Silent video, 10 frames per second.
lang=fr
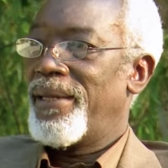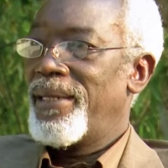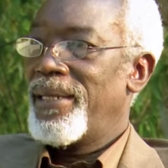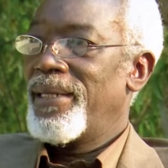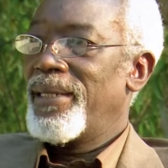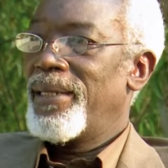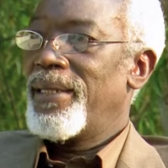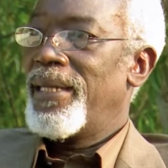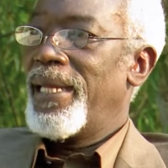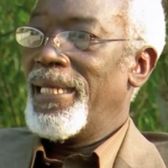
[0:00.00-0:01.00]

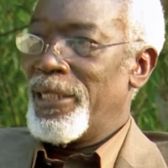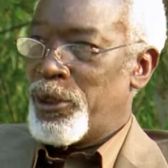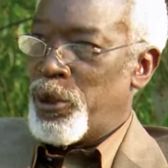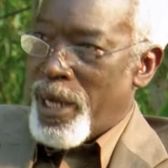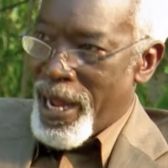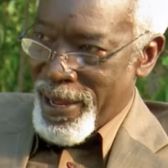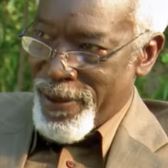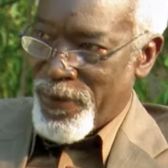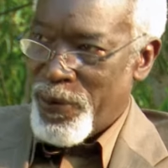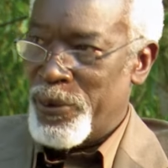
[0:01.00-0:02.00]
Mhm. Et ceux-là,
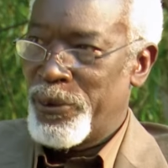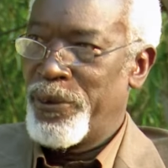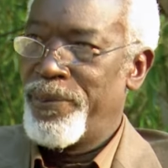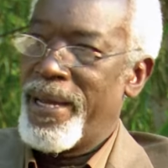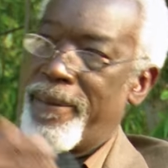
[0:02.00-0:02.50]
ils vont contribuer